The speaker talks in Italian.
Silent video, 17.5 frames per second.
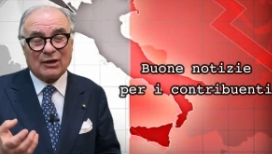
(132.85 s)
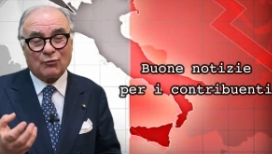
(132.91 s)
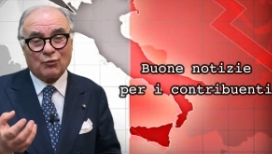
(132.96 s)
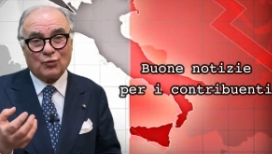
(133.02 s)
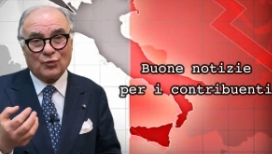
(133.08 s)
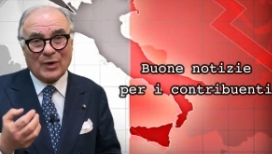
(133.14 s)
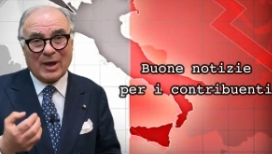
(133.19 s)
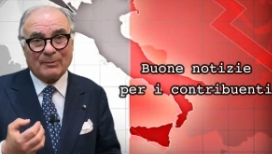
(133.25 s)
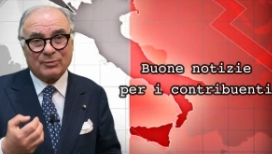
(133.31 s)

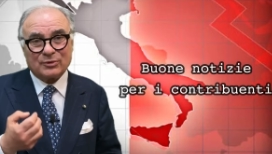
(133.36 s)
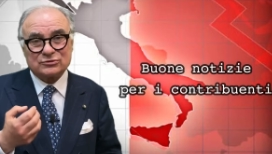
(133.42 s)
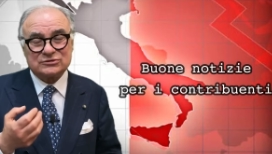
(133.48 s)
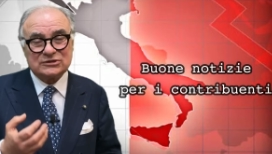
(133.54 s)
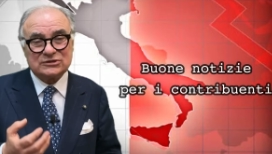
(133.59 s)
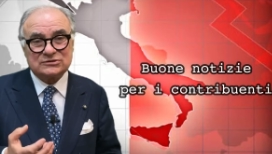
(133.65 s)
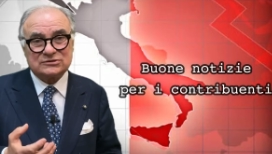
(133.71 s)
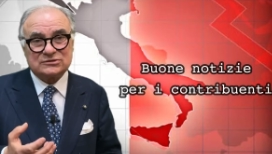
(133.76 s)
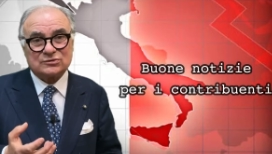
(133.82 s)
una
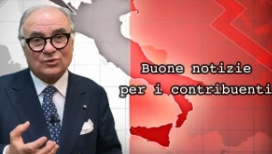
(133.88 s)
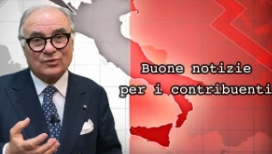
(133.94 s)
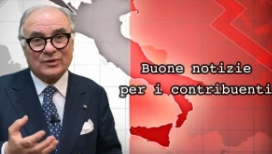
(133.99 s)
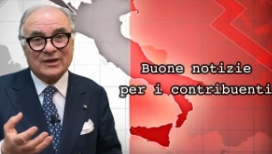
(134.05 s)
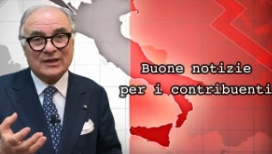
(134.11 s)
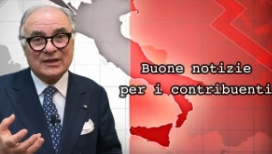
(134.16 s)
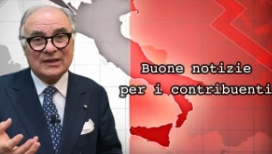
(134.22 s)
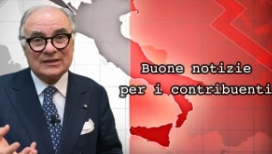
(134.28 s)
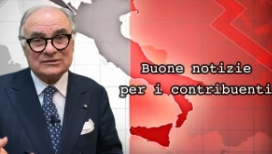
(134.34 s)

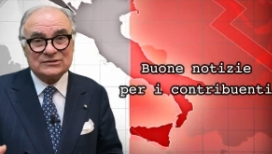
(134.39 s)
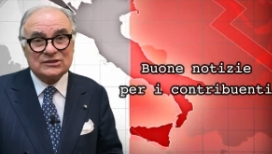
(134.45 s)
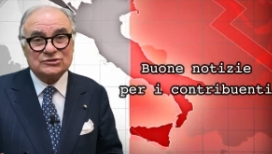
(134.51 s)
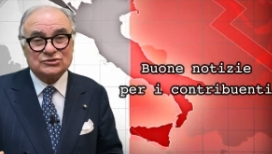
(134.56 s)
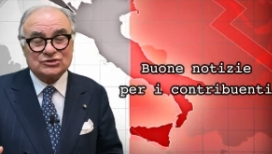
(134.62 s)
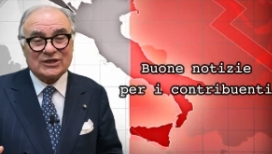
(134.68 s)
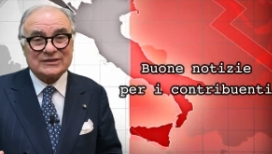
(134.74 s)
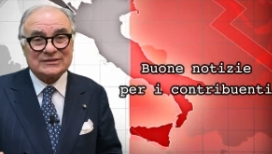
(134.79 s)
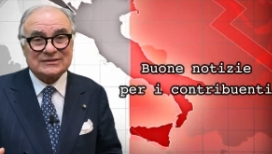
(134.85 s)
posizione di
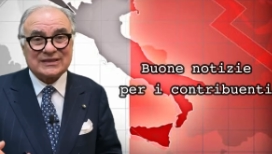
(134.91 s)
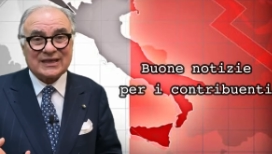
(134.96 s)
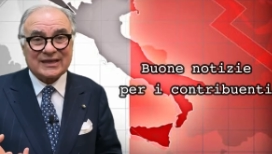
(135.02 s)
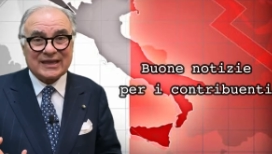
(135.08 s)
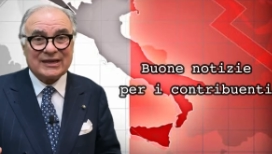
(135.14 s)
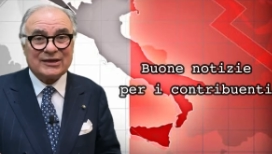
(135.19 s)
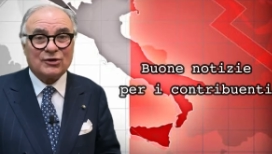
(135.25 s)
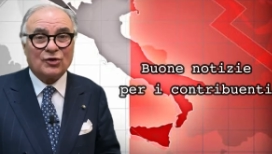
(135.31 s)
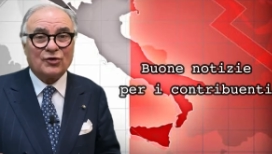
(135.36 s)
gente
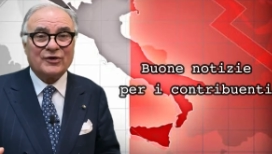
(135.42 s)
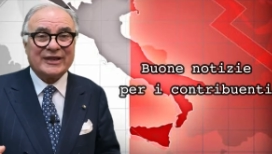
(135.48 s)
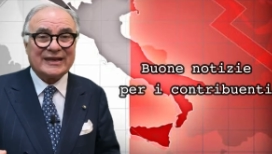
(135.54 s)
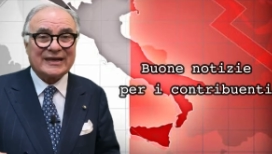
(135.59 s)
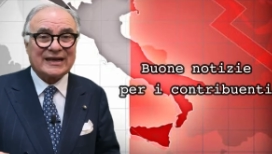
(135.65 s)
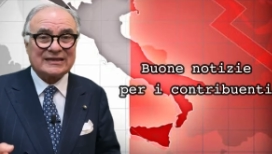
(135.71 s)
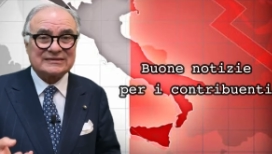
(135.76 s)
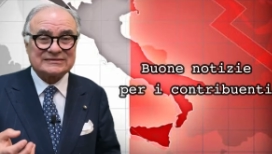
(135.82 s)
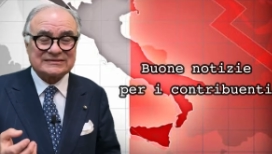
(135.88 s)
che non
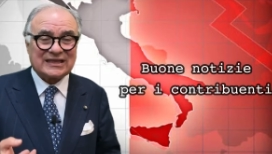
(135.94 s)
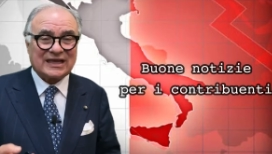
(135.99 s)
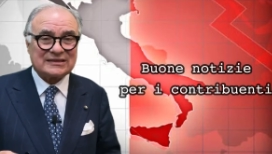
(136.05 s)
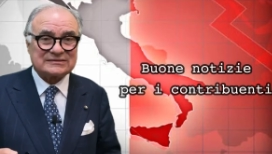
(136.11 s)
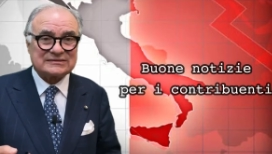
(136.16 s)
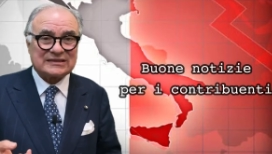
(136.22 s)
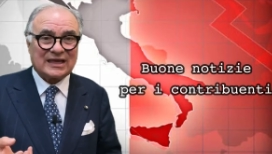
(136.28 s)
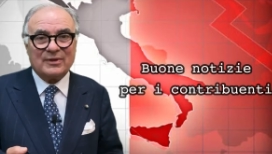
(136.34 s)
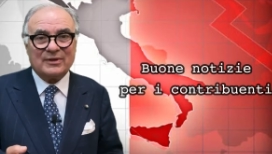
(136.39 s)
era
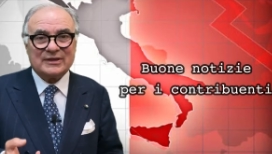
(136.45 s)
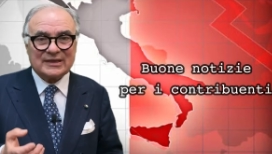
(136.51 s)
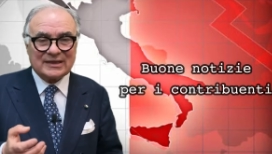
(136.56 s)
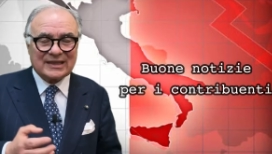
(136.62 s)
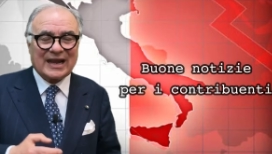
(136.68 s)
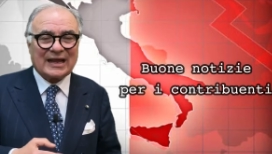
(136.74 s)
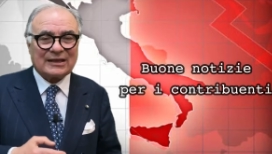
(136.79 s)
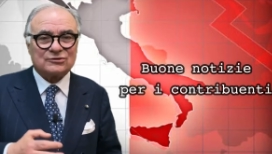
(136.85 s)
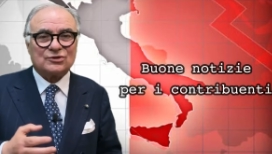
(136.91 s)
stata in
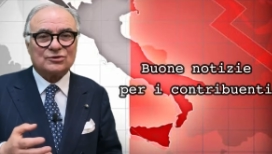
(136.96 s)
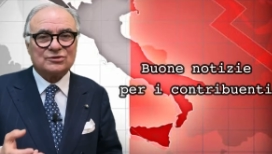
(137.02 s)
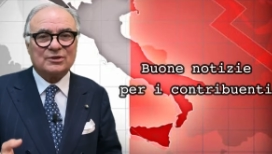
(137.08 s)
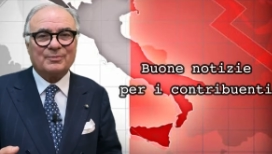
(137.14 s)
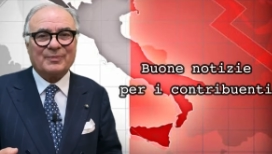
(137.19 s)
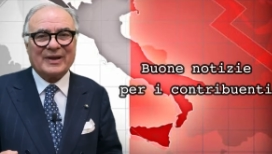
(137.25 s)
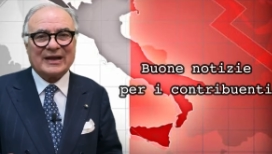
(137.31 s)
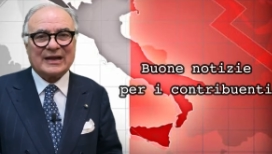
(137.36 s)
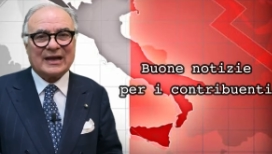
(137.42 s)
grado di
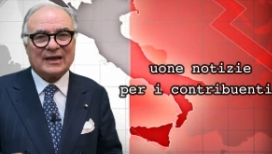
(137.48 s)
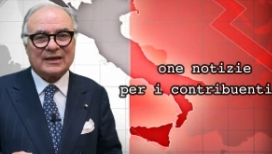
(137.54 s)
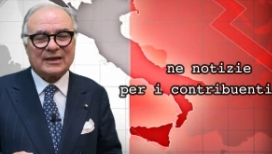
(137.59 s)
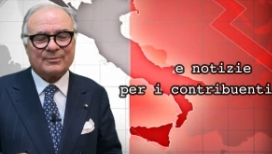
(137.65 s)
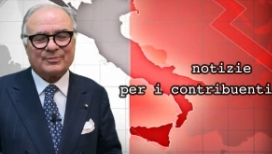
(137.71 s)
pagare